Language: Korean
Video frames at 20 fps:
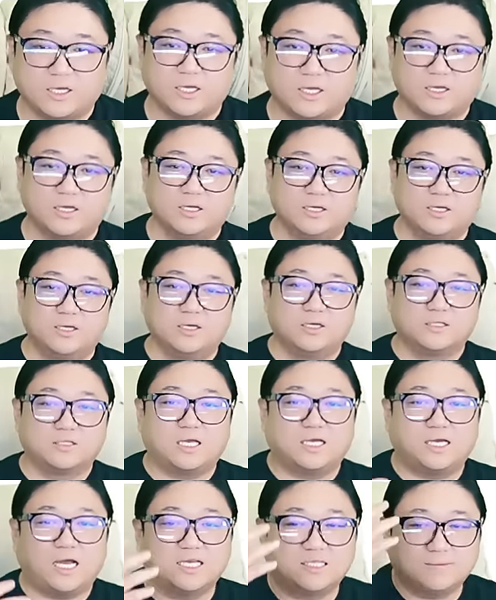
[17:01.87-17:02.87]
예.
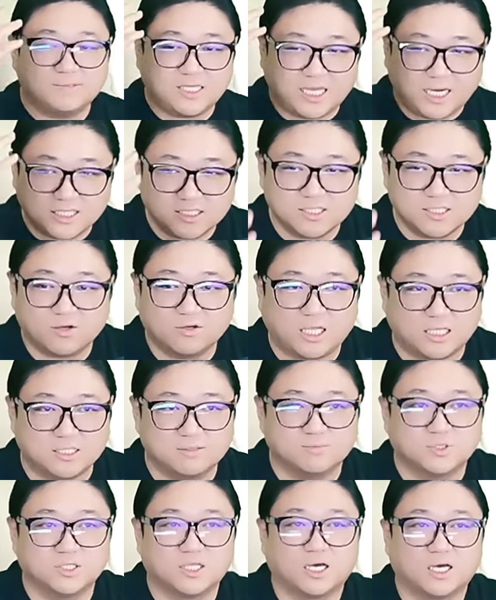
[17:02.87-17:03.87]
근데 아이템이 사라지는 건
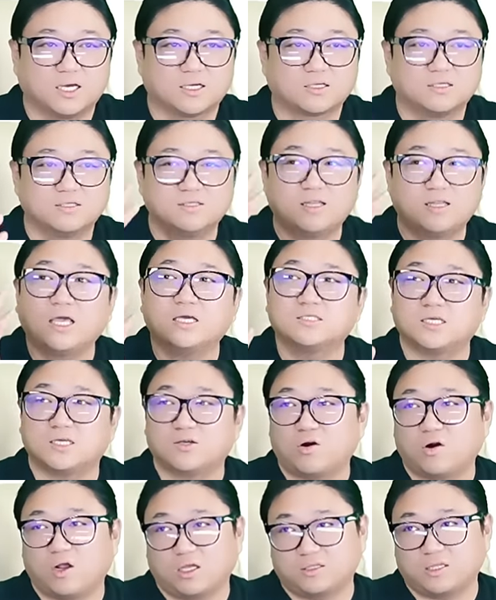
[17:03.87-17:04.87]
아닙니다. 근데 이제
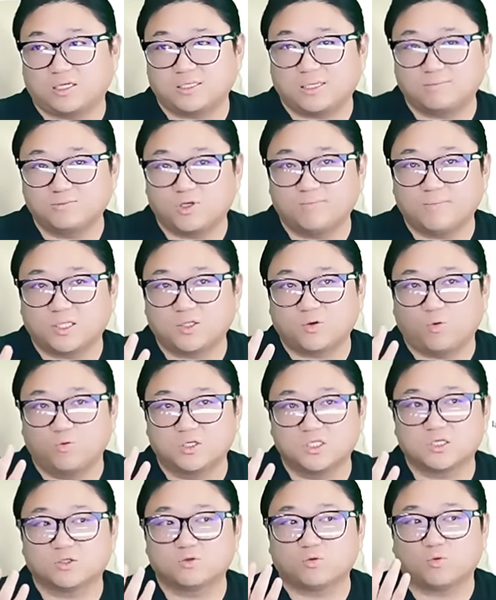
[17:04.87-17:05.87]
이걸 갖다가 3천만 원
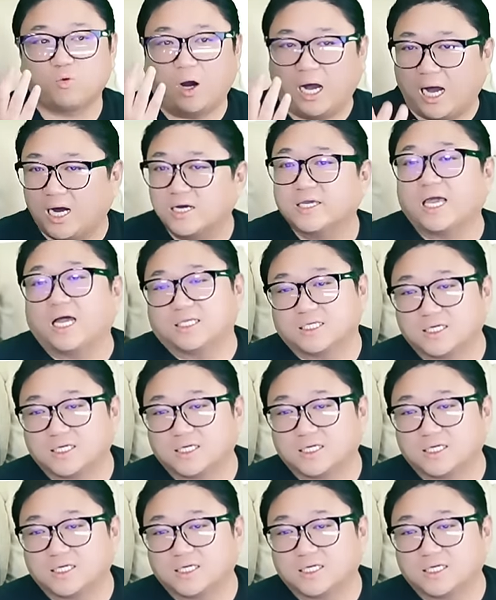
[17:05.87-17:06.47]
올리신 건 좀 과한 게